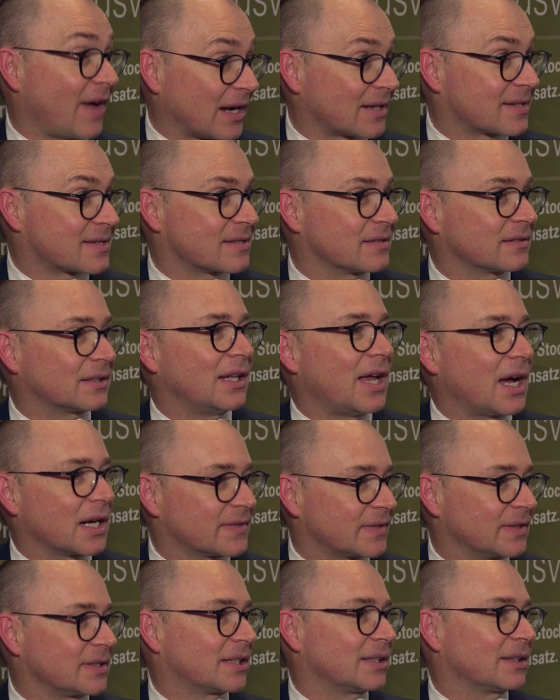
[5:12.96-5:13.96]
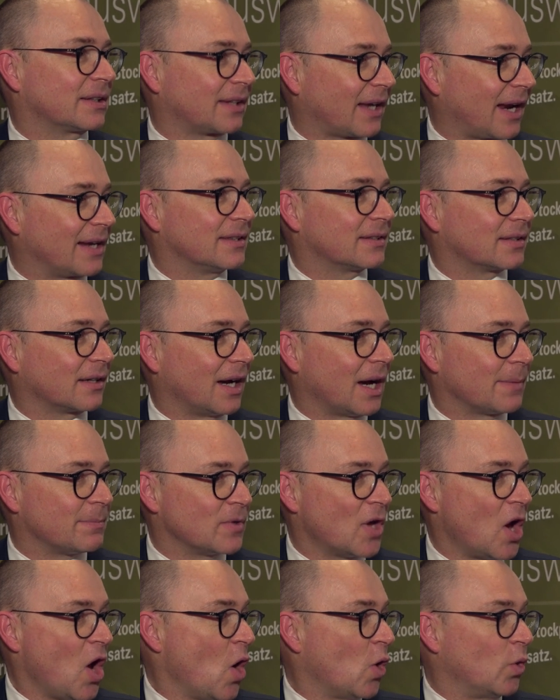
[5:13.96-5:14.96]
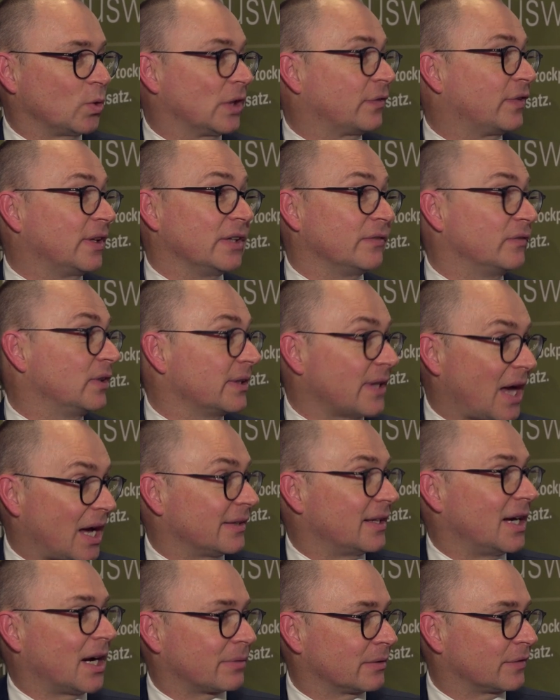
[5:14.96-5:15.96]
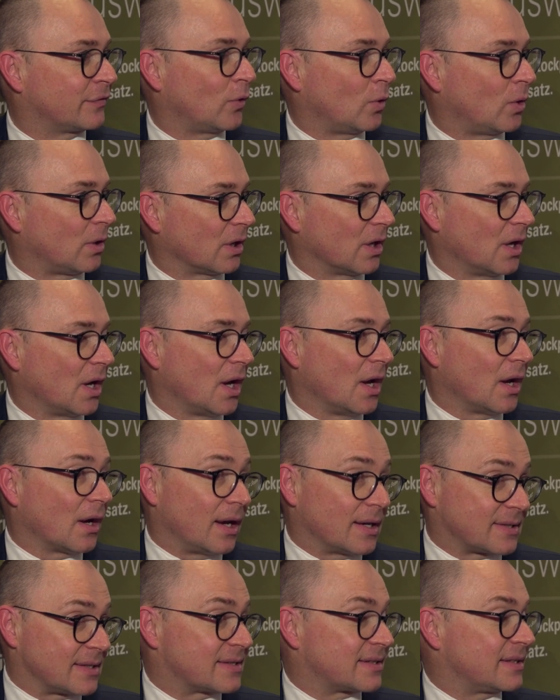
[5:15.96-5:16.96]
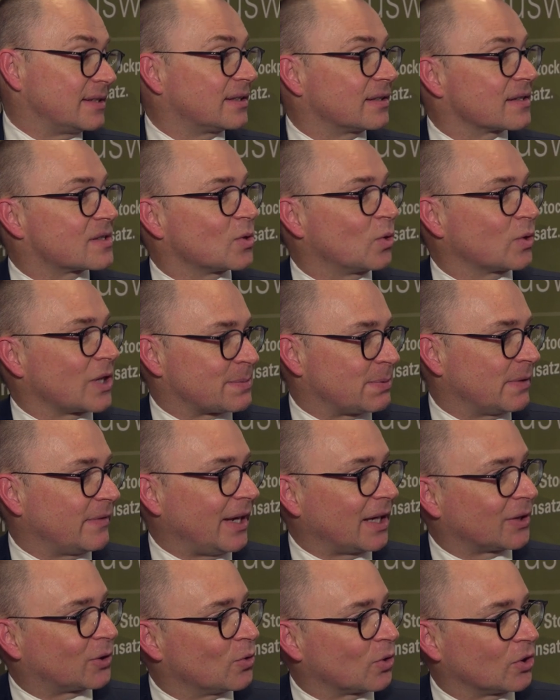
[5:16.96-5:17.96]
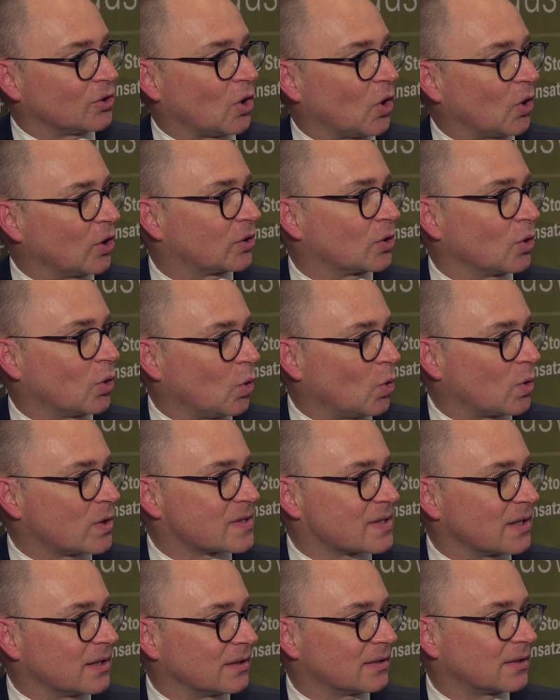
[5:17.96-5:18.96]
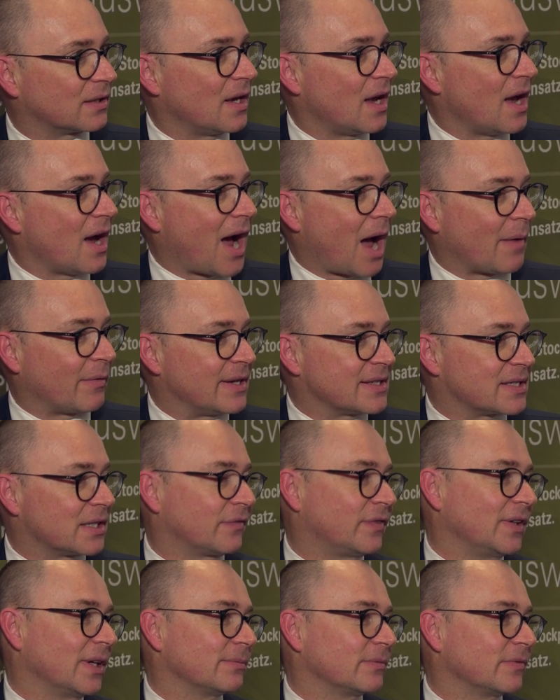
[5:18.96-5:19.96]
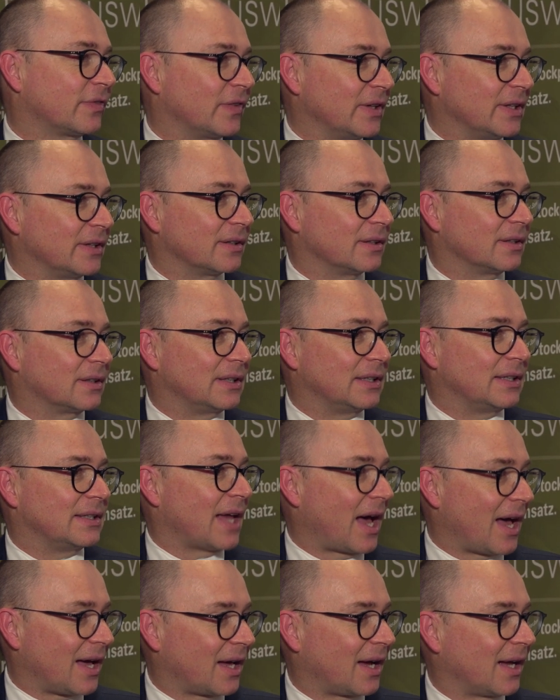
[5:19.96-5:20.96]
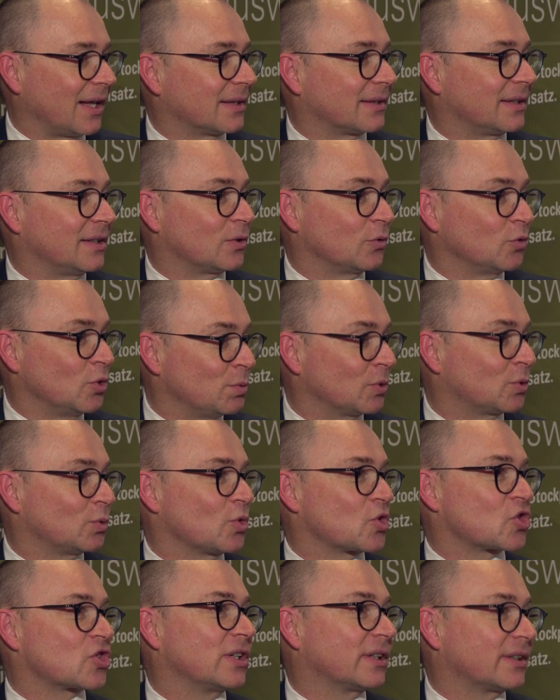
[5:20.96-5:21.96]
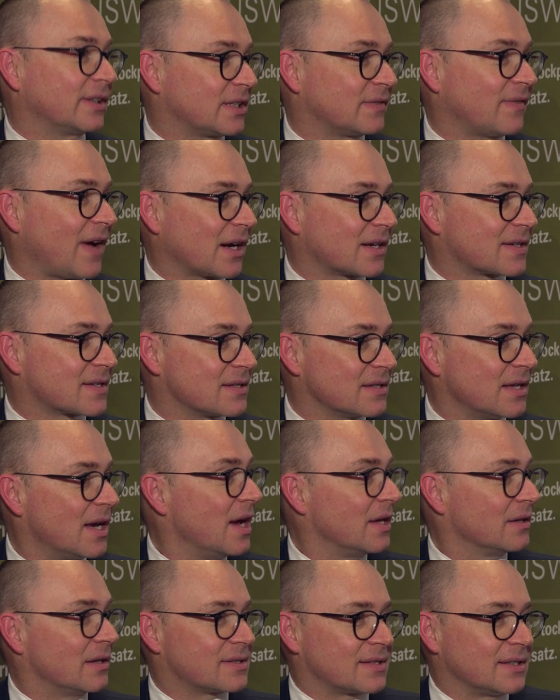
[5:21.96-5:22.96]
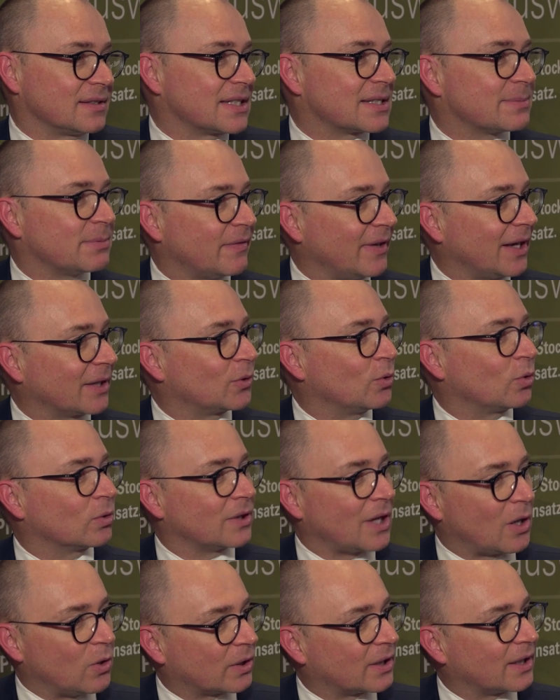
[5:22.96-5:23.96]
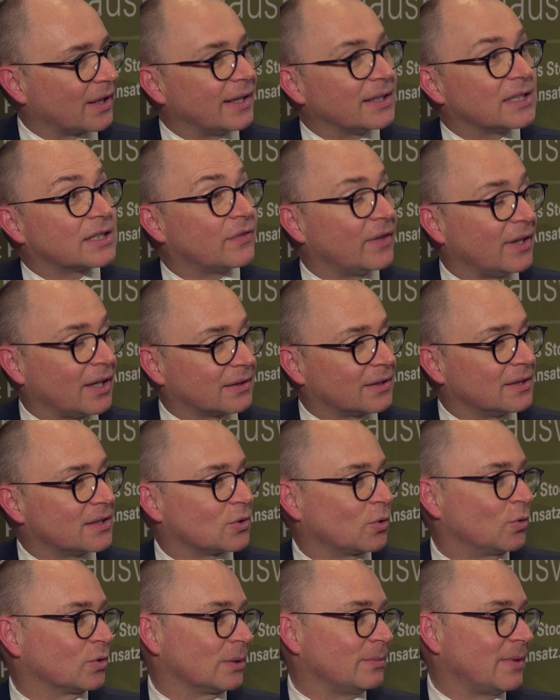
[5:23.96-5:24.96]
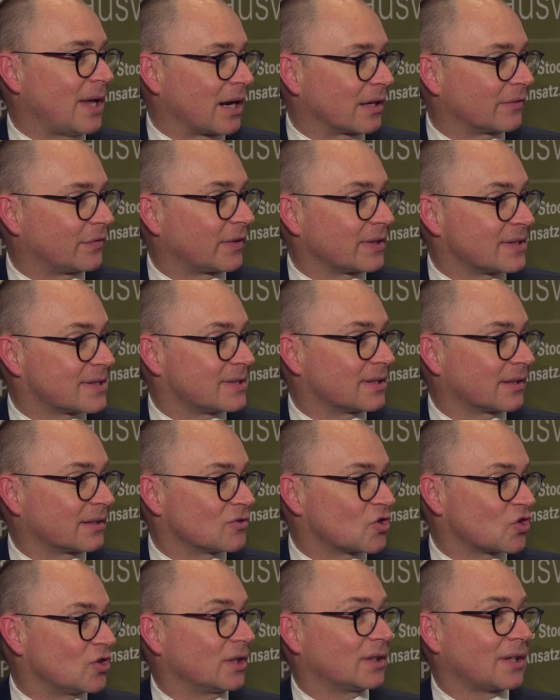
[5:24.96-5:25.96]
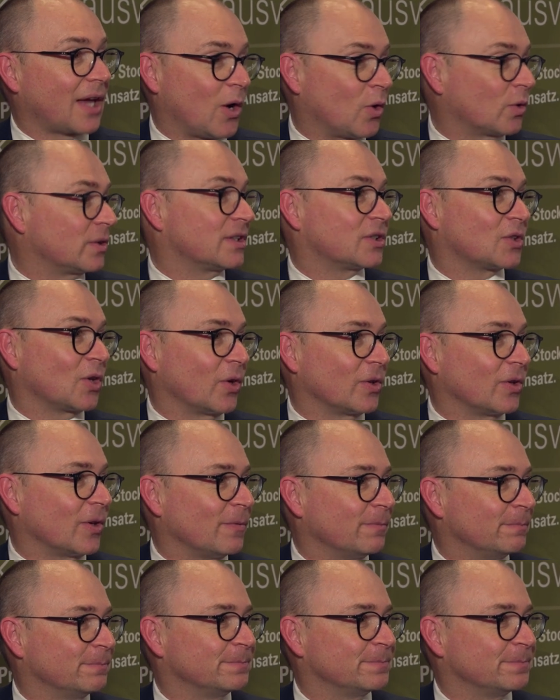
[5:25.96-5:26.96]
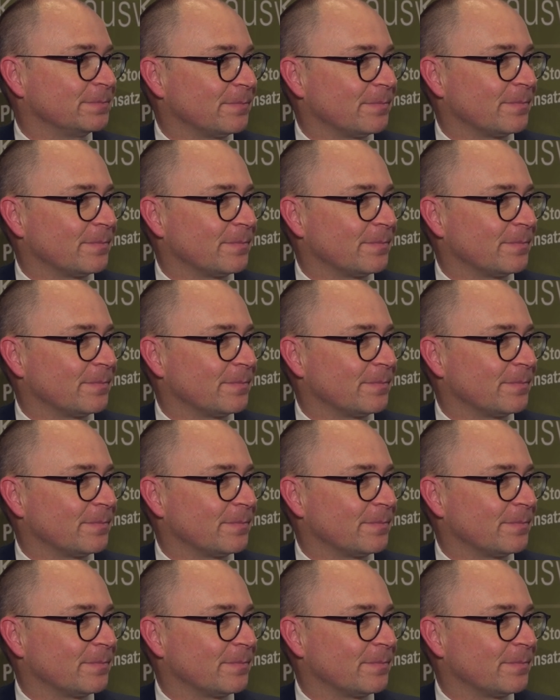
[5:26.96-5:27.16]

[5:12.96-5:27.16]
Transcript: wachsen, die langfristig einen Trend haben und die finden wir nach, nach wie vor. Es ist sicher so, dass Bewertungen heute hoch sind, aber wenn Sie Firmen finden, die nachhaltig und überdurchschnittlich wachsen, dann sind diese Bewertungen auch gerechtfertigt und im langfristigen Schnitt auch nicht teuer. Mhm.